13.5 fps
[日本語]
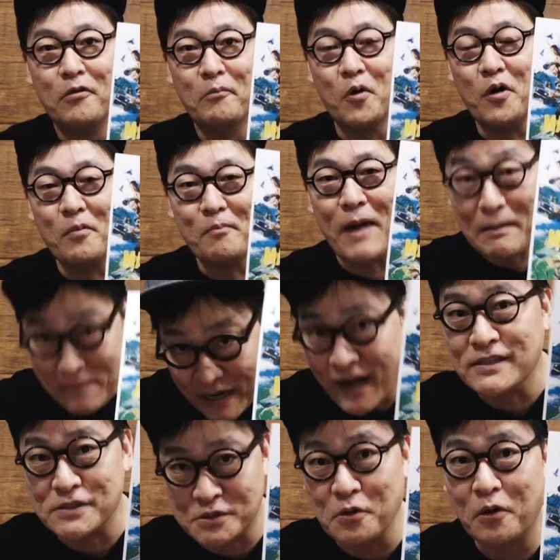もまま
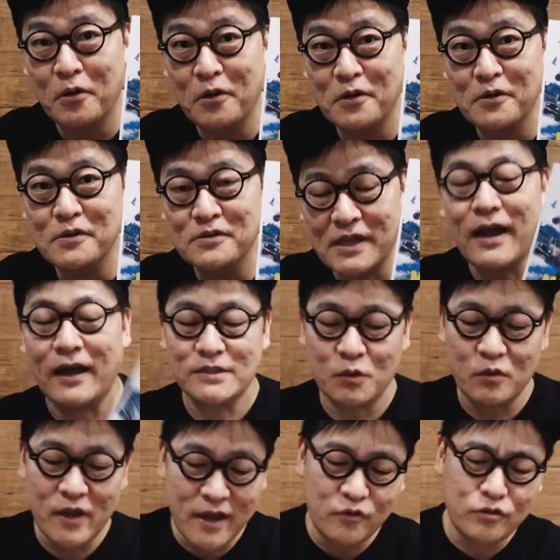なんですよ。だからそ
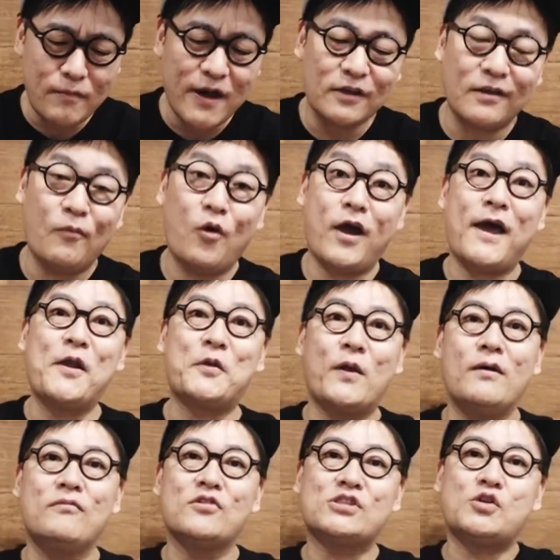の辺踏まえてもらえるとね、
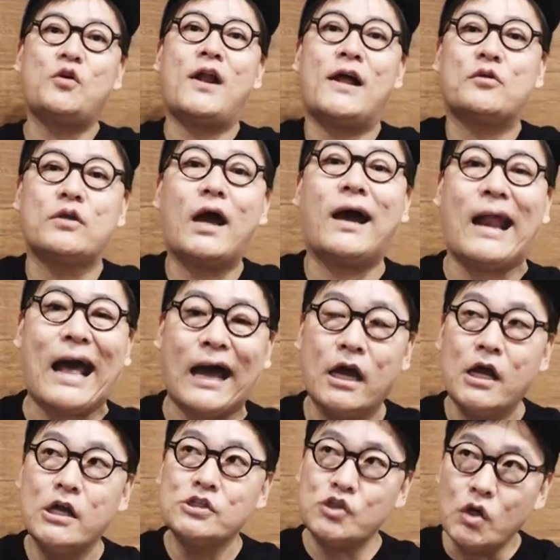面白いなと。だから
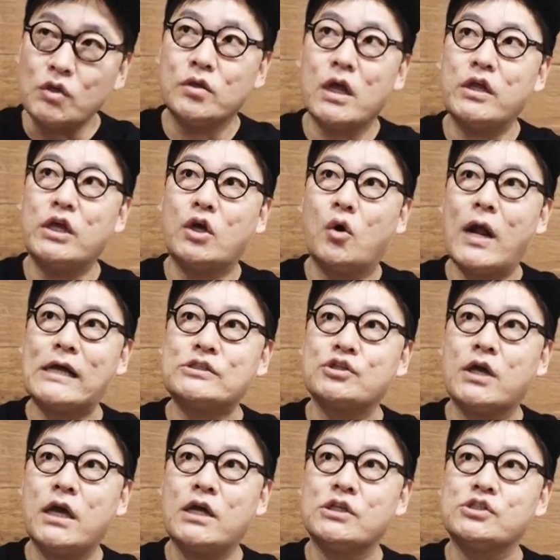ちょっとね、
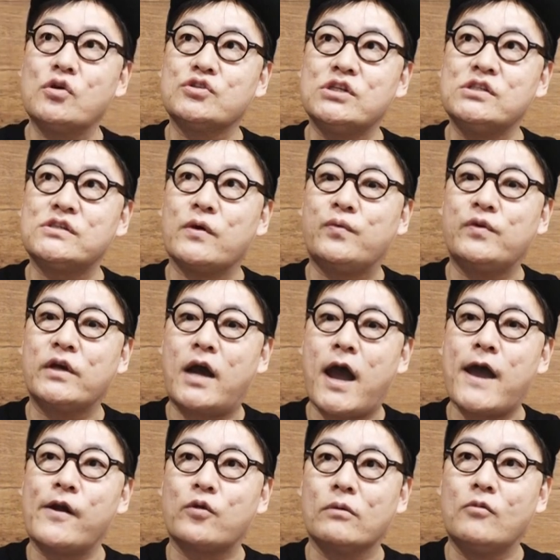ニコラス・ケイジの人生振り
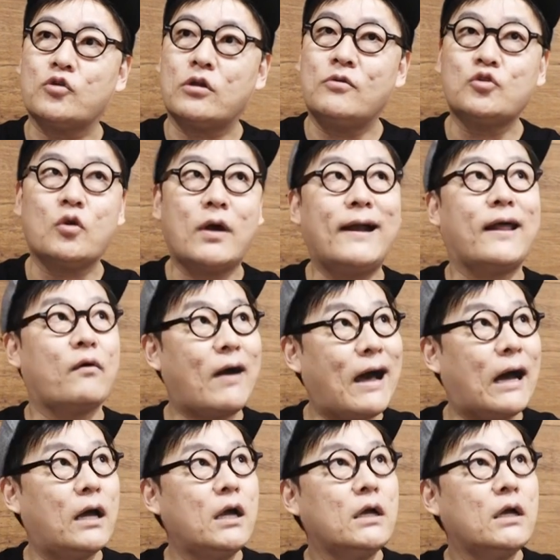返ると、もともと彼は